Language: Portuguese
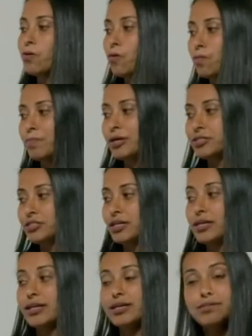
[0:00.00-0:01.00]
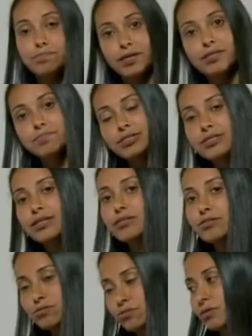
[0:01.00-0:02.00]
compartilham das mesmas
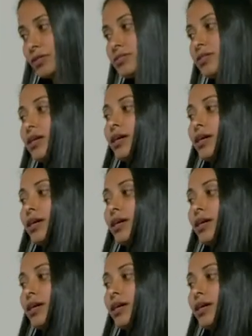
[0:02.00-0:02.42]
tradições